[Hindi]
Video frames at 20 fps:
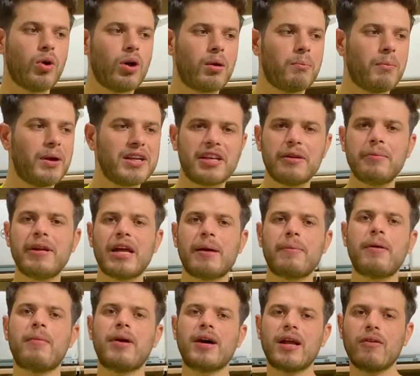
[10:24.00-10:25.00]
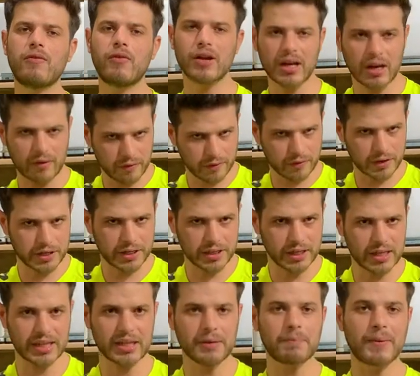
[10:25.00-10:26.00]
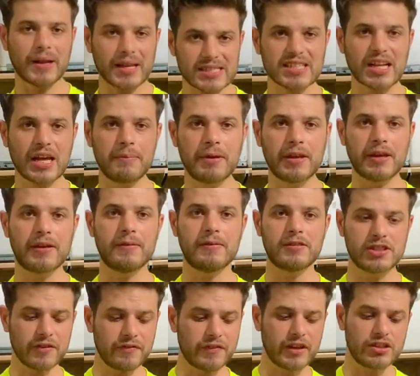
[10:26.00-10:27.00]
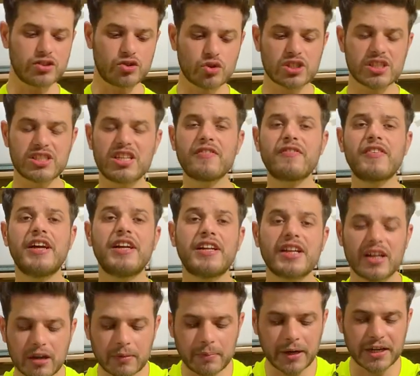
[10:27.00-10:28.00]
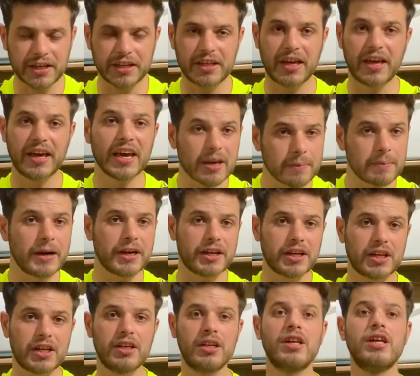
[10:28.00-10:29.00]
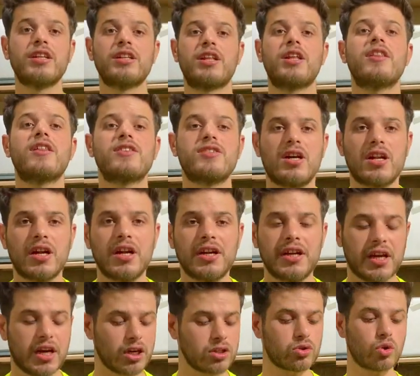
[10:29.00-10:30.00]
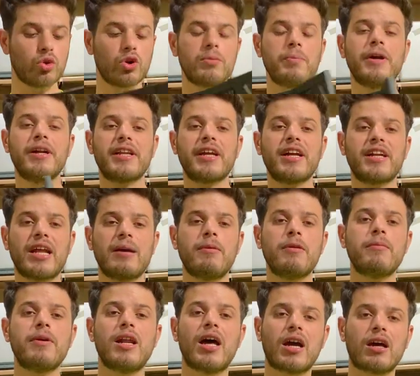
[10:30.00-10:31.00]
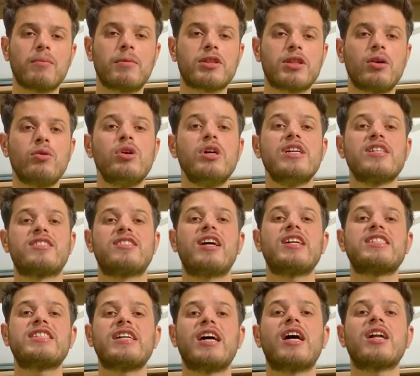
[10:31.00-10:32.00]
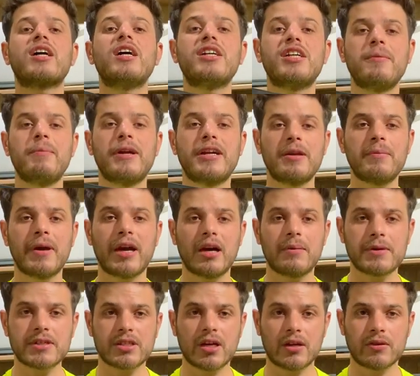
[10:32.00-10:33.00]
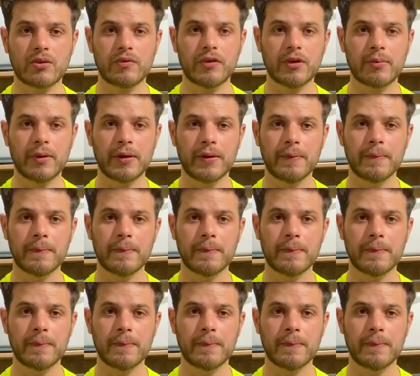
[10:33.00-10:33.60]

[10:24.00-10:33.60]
वो मल्टीमीडिया में हमारा वन हावर वारंटी है लेकिन प्लस टाइमिंग सिर्फ जो सिर्फ इंटरनल बैटरी है एक बैटरी की तीन से चार घंटे अगर दोनों बैटरी की टाइमिंग मिलाकर बताऊं सात से आठ घंटे बैटरी बैकअप है इसका